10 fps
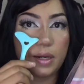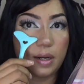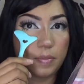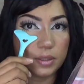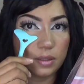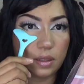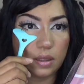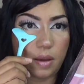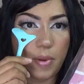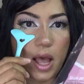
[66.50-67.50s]
para la parte de
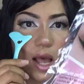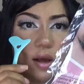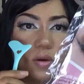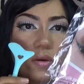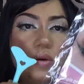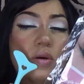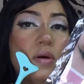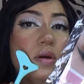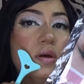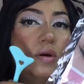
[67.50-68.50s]
aquí
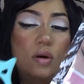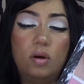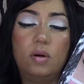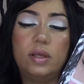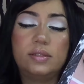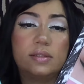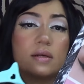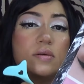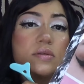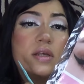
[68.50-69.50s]
abajo o,
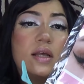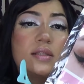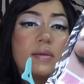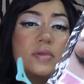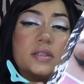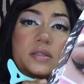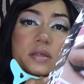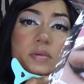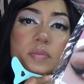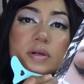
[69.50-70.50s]
esta cosa también te
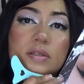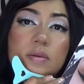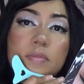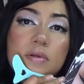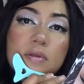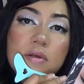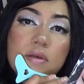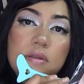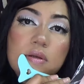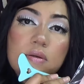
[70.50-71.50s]
sirve para esta parte
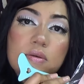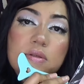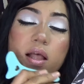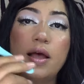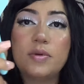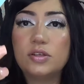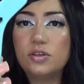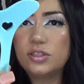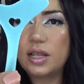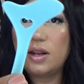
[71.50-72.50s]
aquí de los labios,
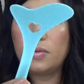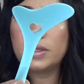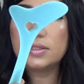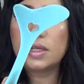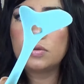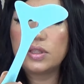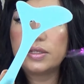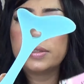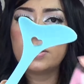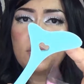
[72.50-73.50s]
no sé, lo voy a estar
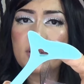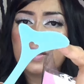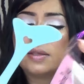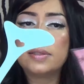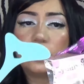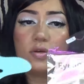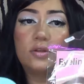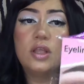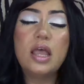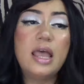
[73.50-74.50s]
utilizando, viene de
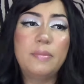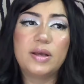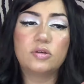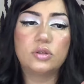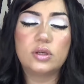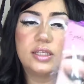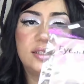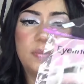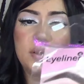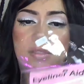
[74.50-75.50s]
silicón, me costó
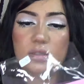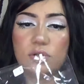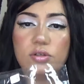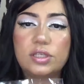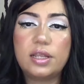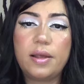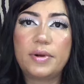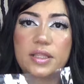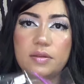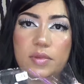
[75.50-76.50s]
15 pesitos y la
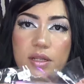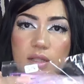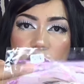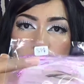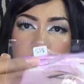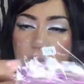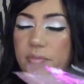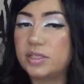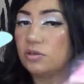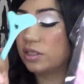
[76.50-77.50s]
verdad miren aquí tiene
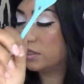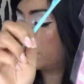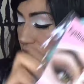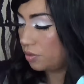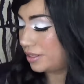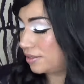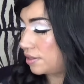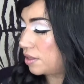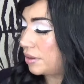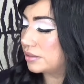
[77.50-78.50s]
el precio que se me hizo
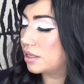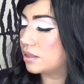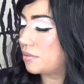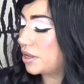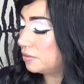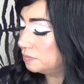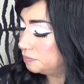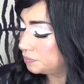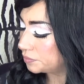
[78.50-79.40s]
bastante bastante bien.